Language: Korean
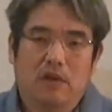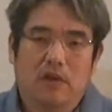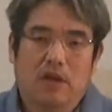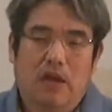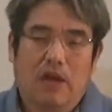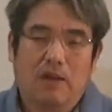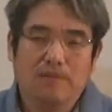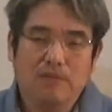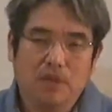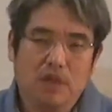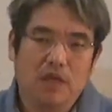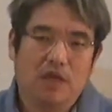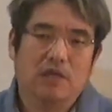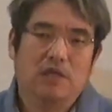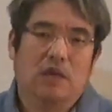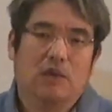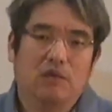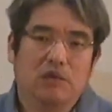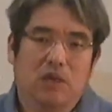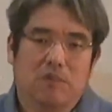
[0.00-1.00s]
감정에
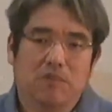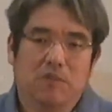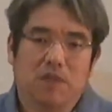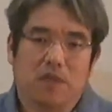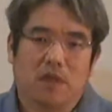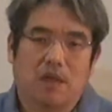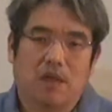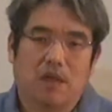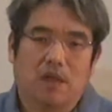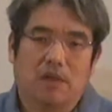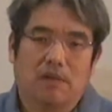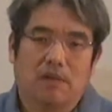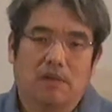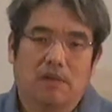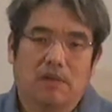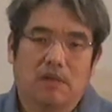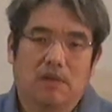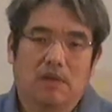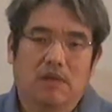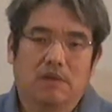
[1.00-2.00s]
사로잡히잖아요.
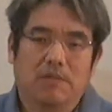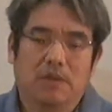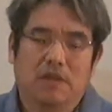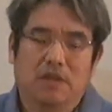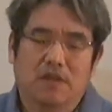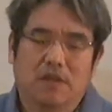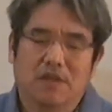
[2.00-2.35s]
그러면